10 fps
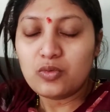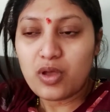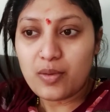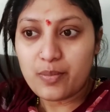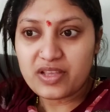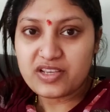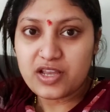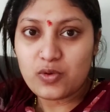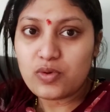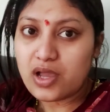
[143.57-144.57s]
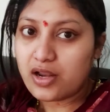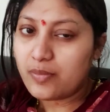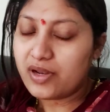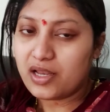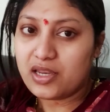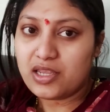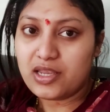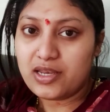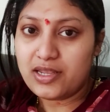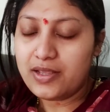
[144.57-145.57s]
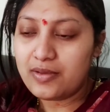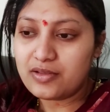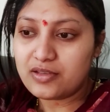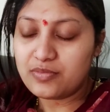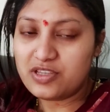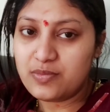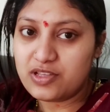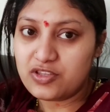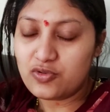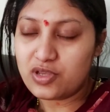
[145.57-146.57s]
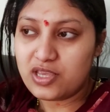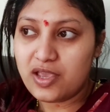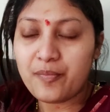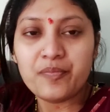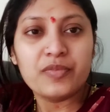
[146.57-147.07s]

तो अब मैं जा रही हूँ खाना बनाने के लिए सब्जी बन चुकी है